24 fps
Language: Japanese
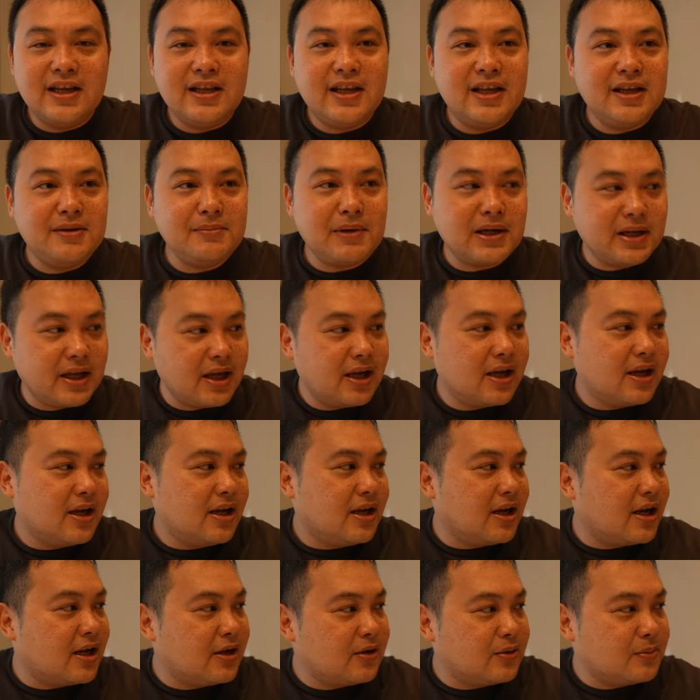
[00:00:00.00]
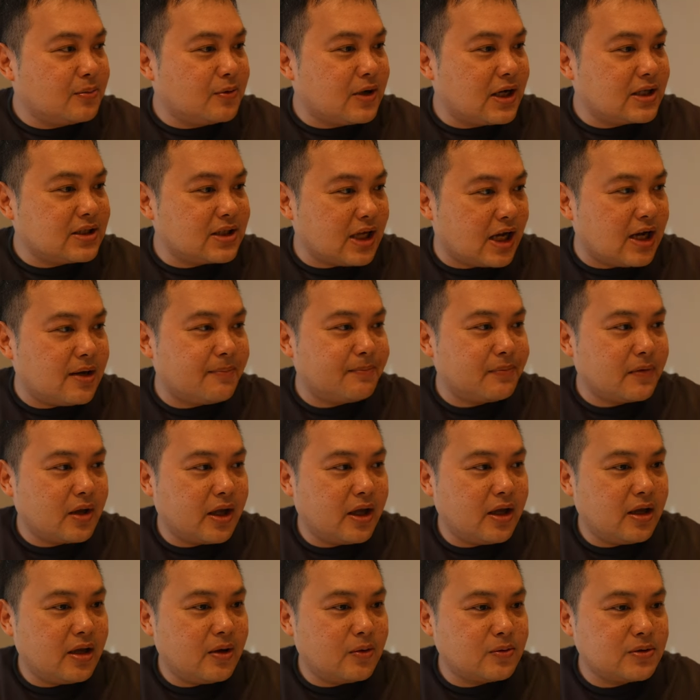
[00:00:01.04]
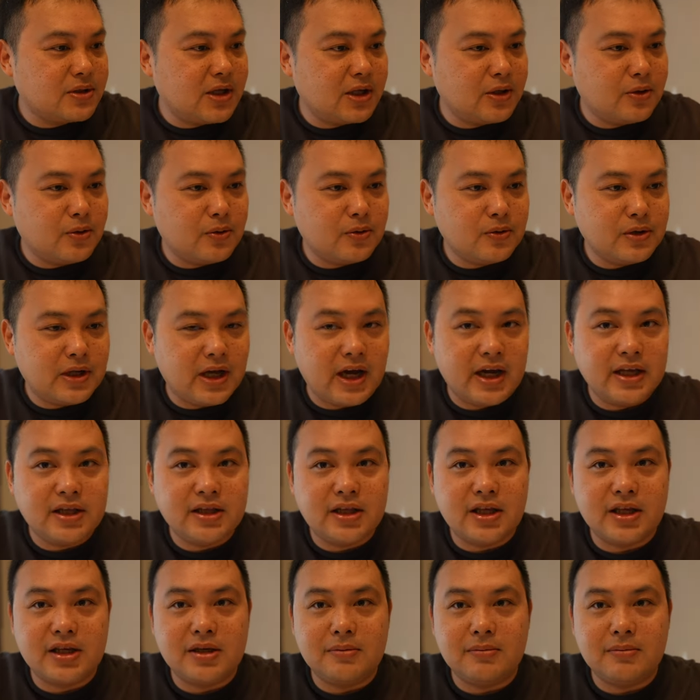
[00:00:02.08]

で今ね、もう朝、温泉の方に入って